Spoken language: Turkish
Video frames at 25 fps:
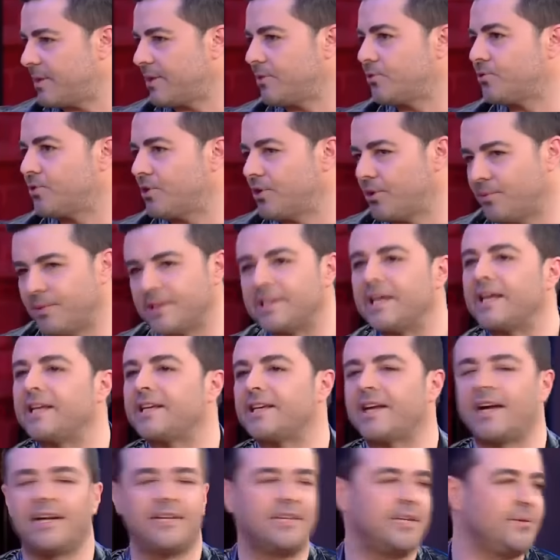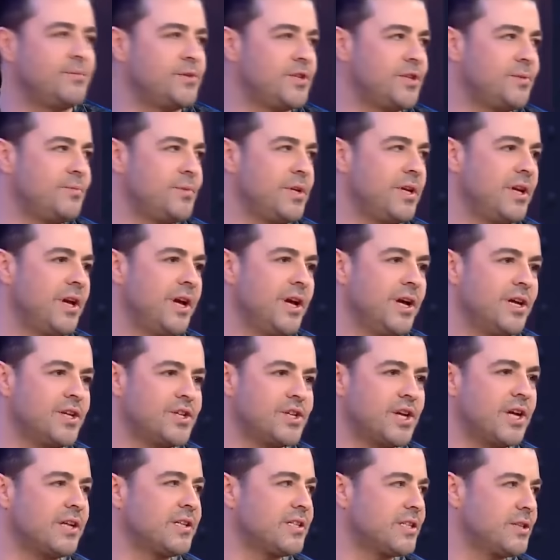Ben o döneme denk geldiğim için bir
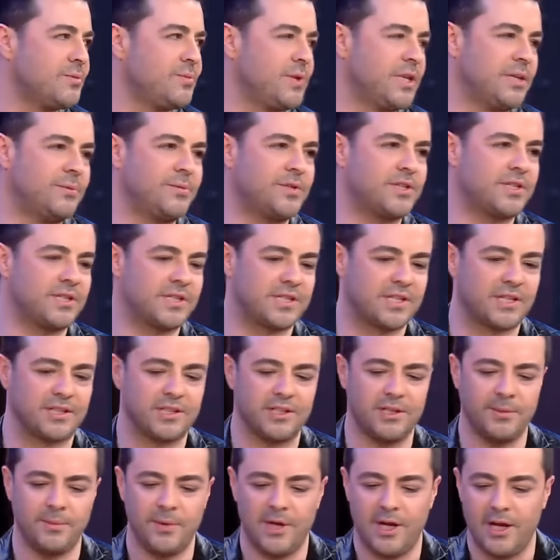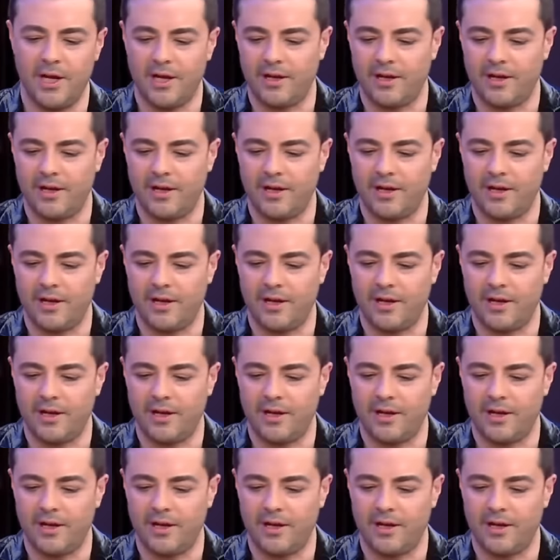şanstı benim için sanırım.